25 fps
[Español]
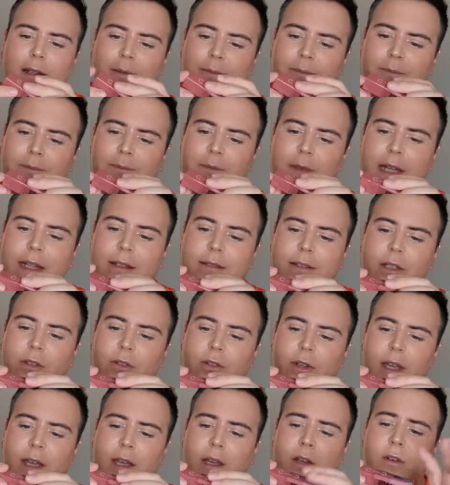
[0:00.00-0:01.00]
Mm, entiendo
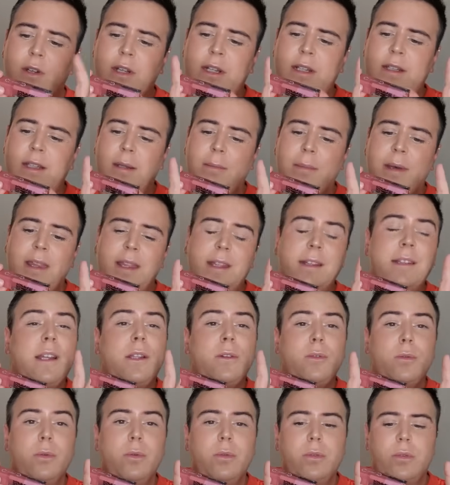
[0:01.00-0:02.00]
que con el tema de
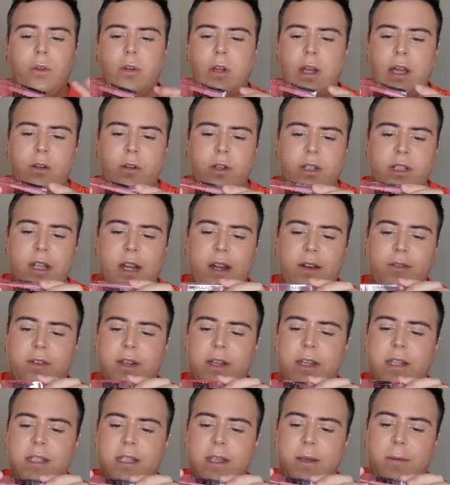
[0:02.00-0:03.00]
tattoo a lo que se
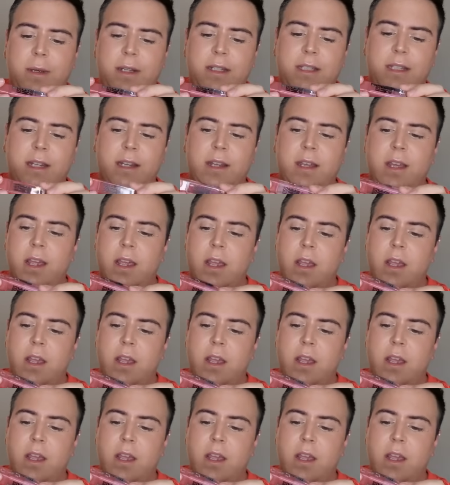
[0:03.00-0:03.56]
refiere es que va a ser